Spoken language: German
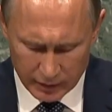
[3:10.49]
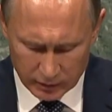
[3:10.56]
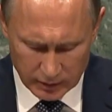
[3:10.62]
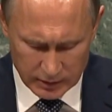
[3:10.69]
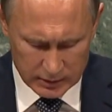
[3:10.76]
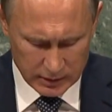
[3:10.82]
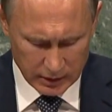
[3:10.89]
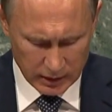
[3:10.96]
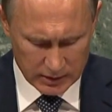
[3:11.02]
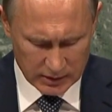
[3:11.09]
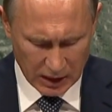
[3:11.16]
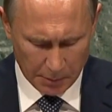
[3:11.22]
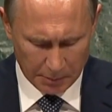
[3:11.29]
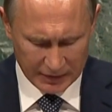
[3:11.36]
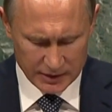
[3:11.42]
die Reihen der
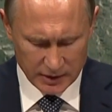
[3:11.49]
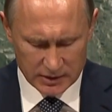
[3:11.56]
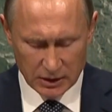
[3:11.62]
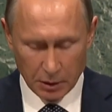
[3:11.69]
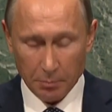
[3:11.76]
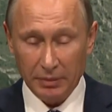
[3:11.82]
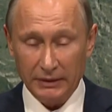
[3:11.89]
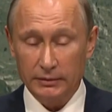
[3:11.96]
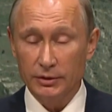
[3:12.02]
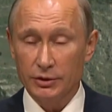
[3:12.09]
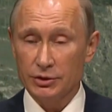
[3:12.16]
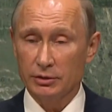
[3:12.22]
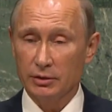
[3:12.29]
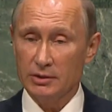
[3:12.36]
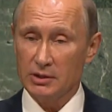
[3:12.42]
Radikalen
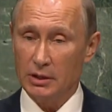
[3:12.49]
gefüllt